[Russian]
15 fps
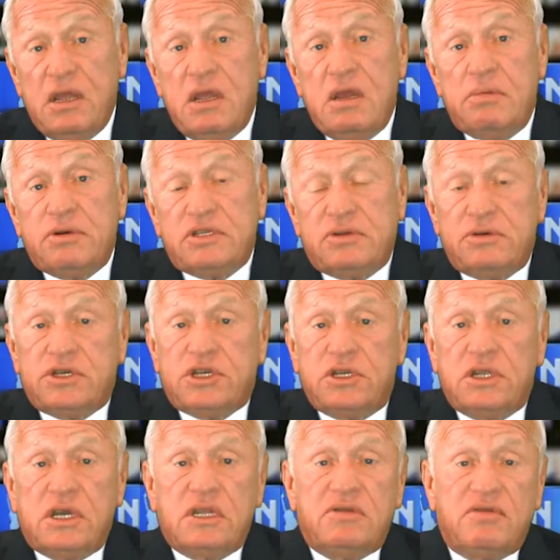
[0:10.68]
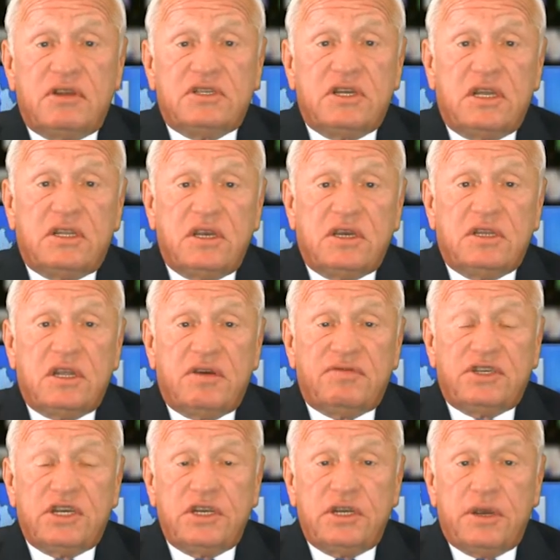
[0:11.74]
посвящена 20-й
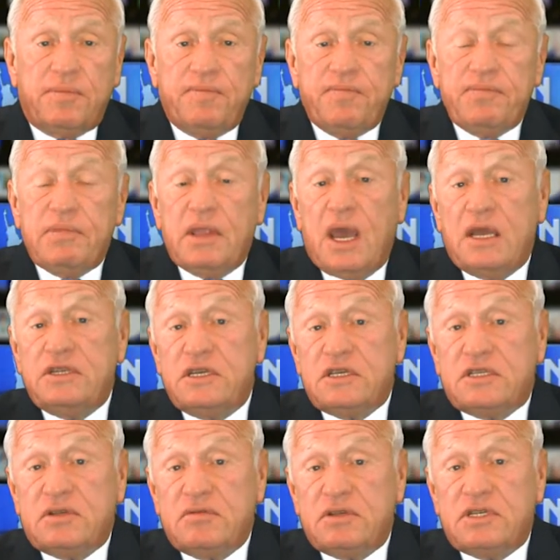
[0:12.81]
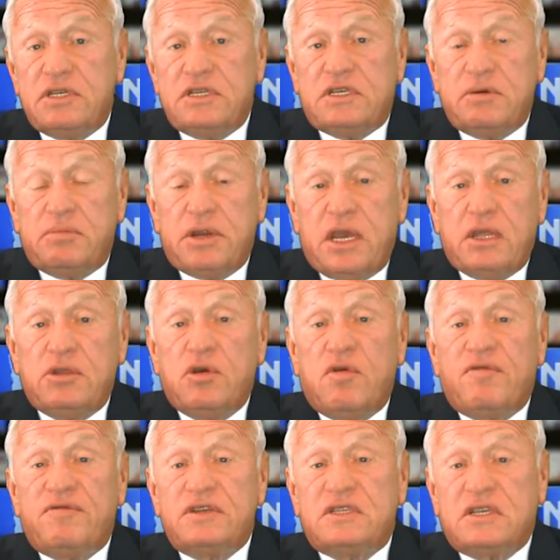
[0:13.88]
годовщине 11 сентября,
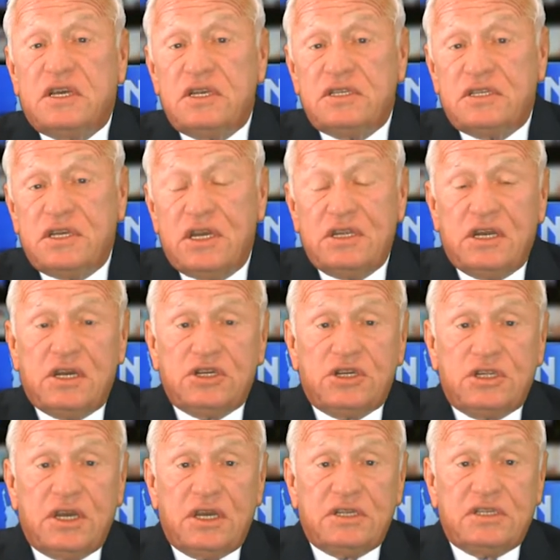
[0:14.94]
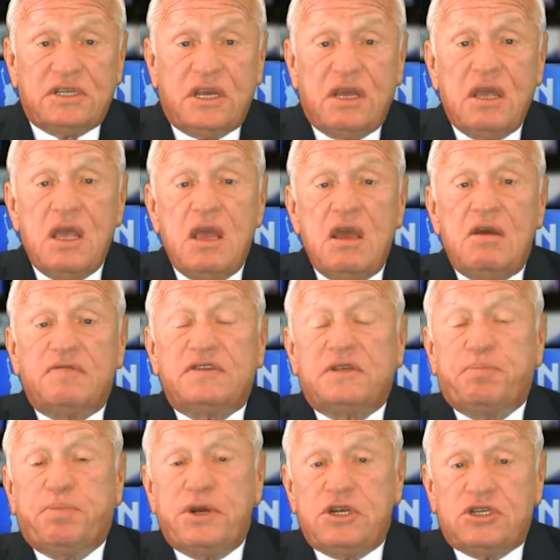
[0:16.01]
но в воскресенье ожидается
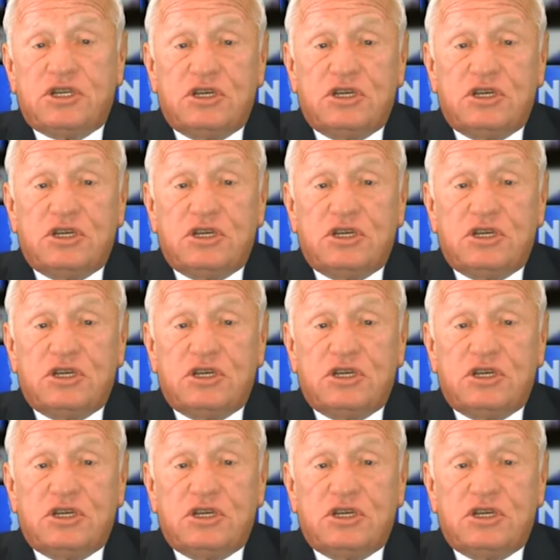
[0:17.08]
вспышка